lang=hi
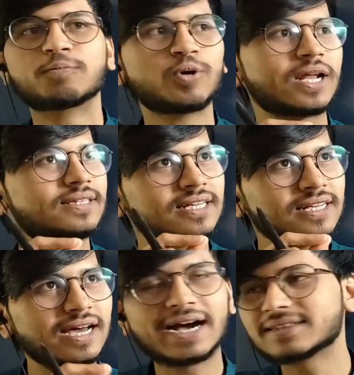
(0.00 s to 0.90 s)
पूरे
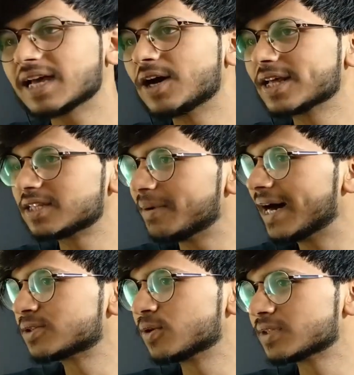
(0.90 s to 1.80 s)
दिन लगाता है और एक
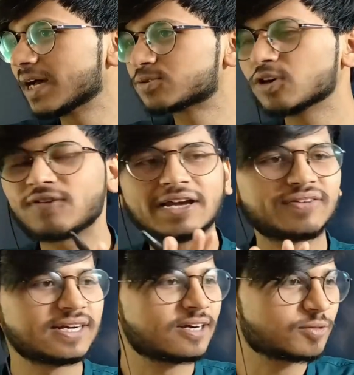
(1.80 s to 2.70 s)
दीवार तोड़ता है उसको
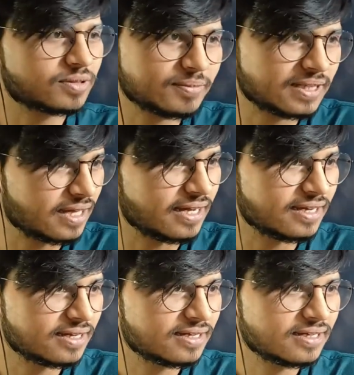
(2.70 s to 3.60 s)
फाइव हंड्रेड रुपीज़ मिलता
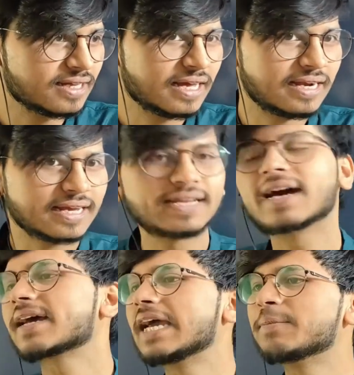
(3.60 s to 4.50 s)
है लेकिन
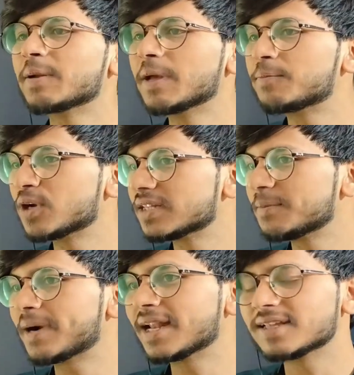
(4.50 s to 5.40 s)
अगर कहीं पर मैं पूरे
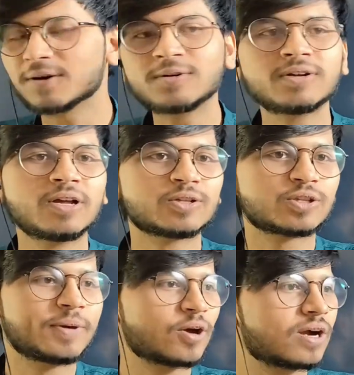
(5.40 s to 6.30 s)
दिन पढ़ने जाऊँ
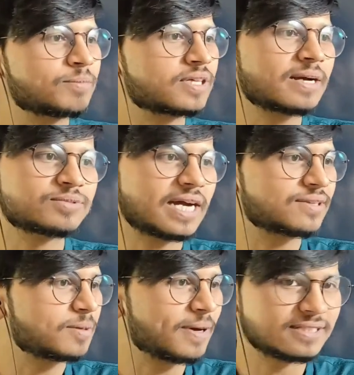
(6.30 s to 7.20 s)
तो मेरे को कम से कम
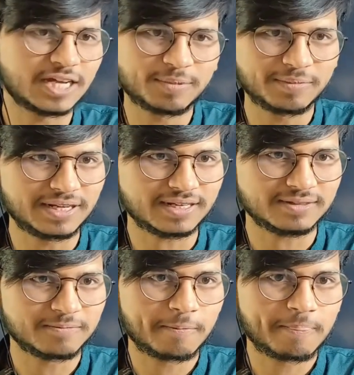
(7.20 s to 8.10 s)
चार से पाँच हज़ार रुपये
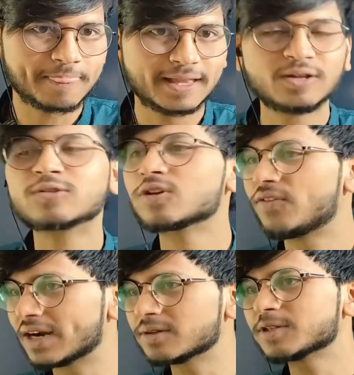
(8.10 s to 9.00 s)
मिलेगा तो
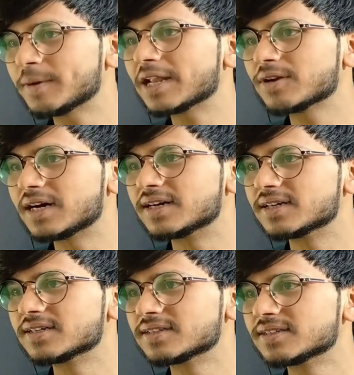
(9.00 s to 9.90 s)
फ़र्क समझ पा रहे हो ना
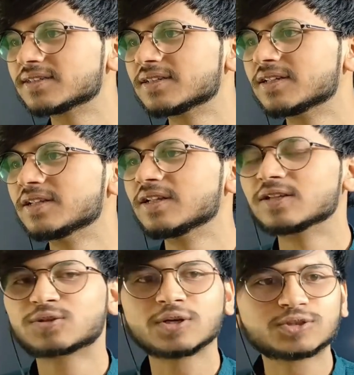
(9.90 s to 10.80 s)

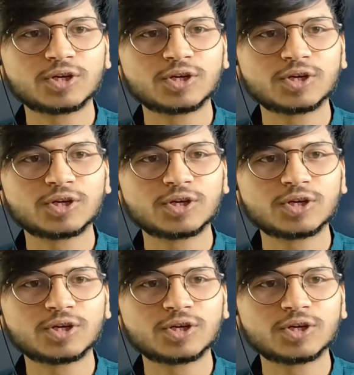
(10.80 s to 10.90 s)
तो